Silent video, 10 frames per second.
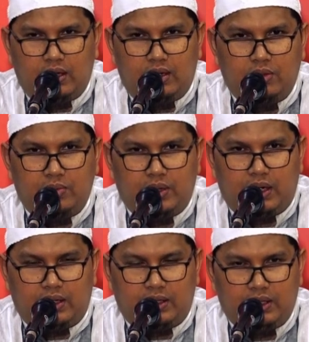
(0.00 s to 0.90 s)
Kalau
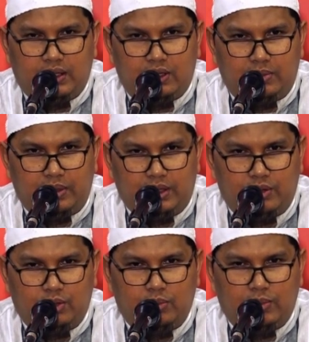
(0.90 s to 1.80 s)
berarti kalau
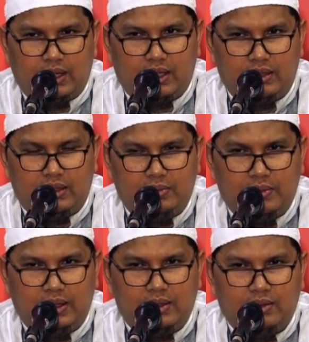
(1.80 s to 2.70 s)
begitu makan
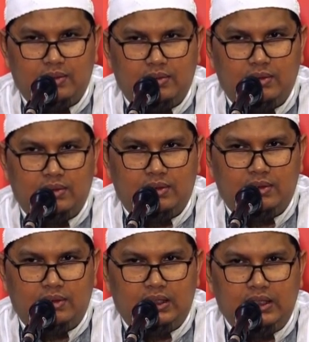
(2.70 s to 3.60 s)
riba
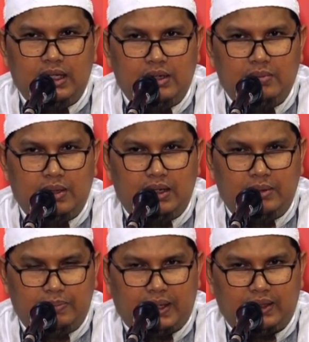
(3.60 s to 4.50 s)
tidak
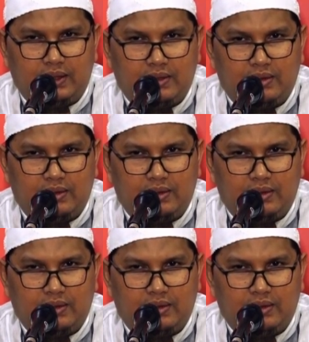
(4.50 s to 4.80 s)
berlipat